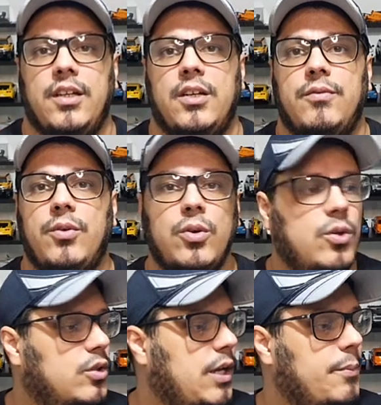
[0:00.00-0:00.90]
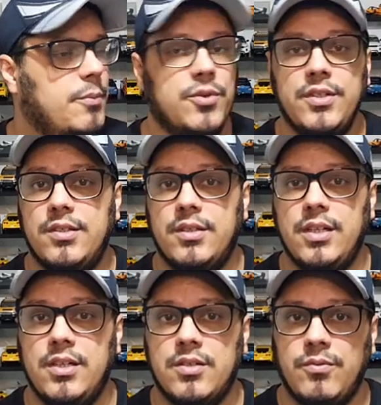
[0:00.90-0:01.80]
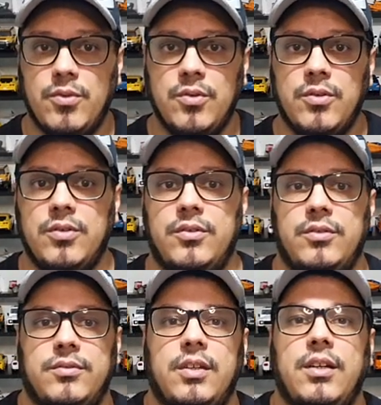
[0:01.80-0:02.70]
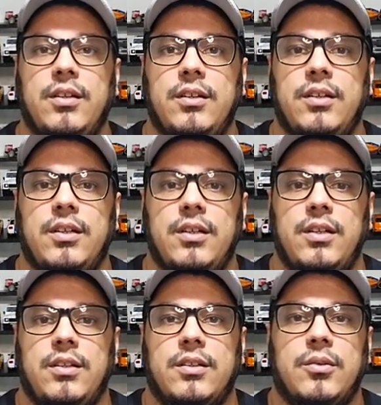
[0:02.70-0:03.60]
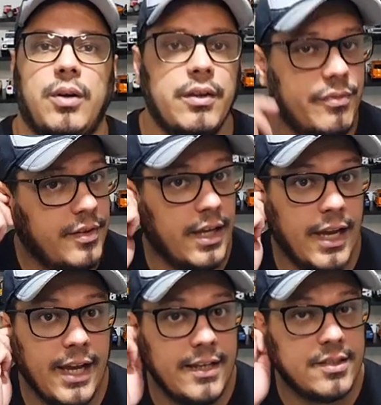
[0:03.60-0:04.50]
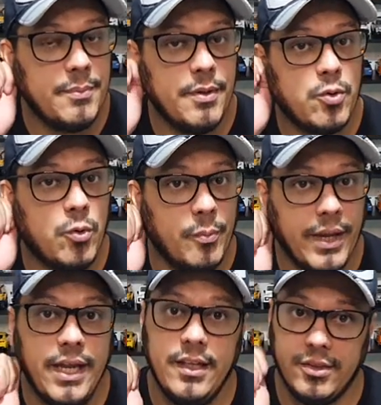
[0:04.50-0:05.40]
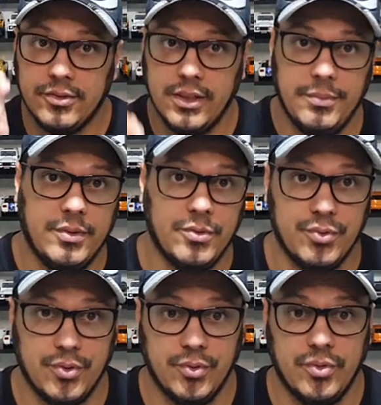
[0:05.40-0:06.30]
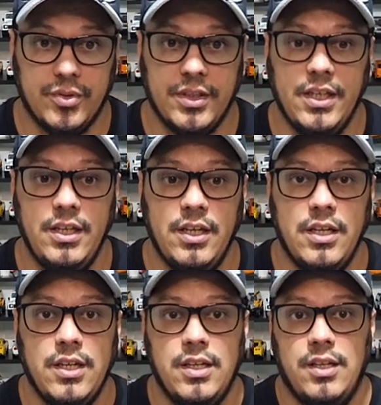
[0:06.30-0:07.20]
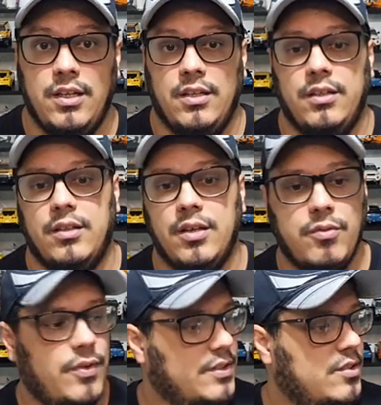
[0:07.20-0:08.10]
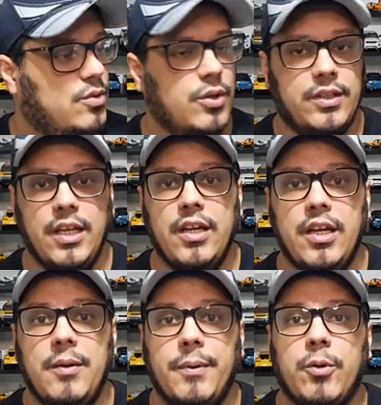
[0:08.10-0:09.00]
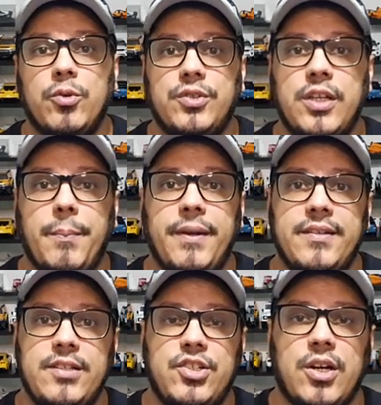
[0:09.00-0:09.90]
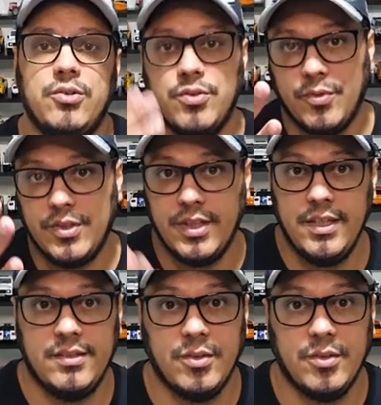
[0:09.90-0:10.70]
Eu vou dar para meus inscritos, vou, né? Então, aí, fiéis, sempre comentam, sempre estão juntos aí. Então, eu vou fazer sorteio aí para conseguir presentear um de vocês.